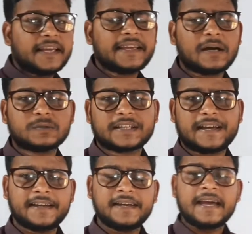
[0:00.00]
हैं क्या होता
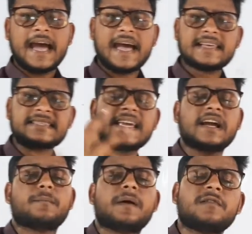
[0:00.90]
है ऐसे
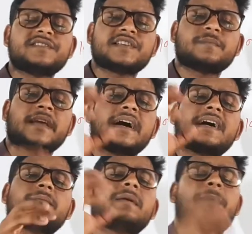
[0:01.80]
कंपाउंड जिसमें
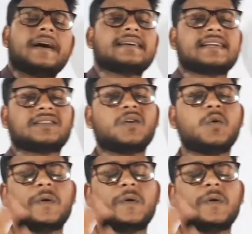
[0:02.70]
कार्बन पाया जाता हो